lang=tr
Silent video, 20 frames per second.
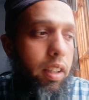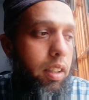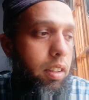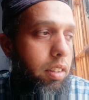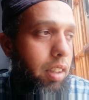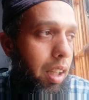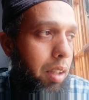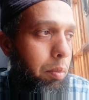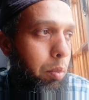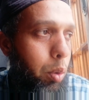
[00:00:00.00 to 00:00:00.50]

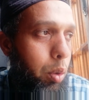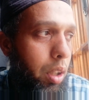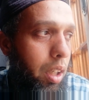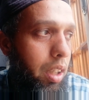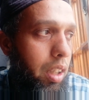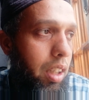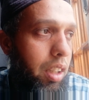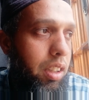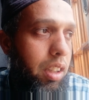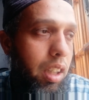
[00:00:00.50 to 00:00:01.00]

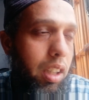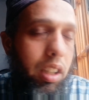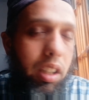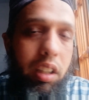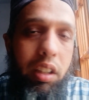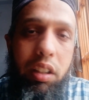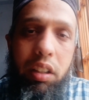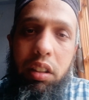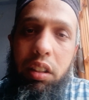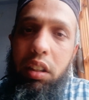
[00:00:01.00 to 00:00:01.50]
Salmonella'da,
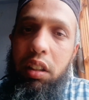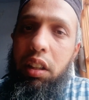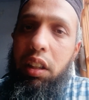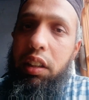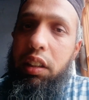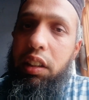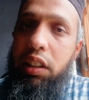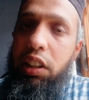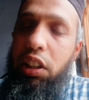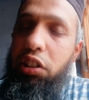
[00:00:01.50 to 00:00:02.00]

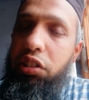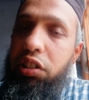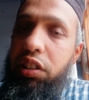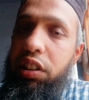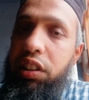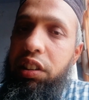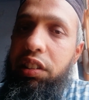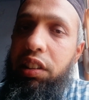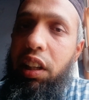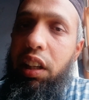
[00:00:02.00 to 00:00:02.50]
kırgınlıklarda, yeşil
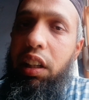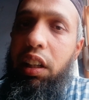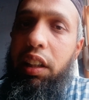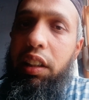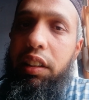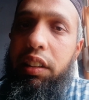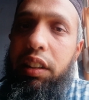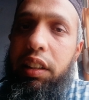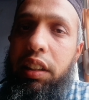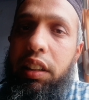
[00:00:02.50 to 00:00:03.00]

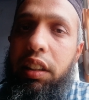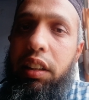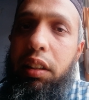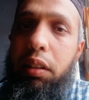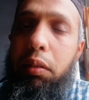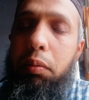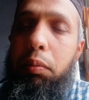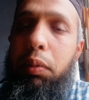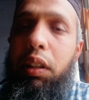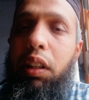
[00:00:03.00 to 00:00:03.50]
ishallerde
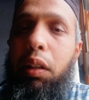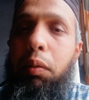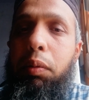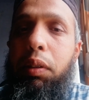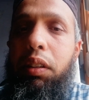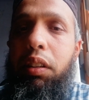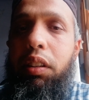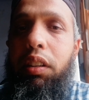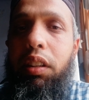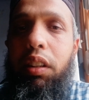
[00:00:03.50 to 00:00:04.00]

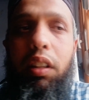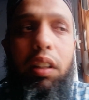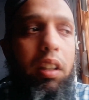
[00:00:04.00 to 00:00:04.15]
birebir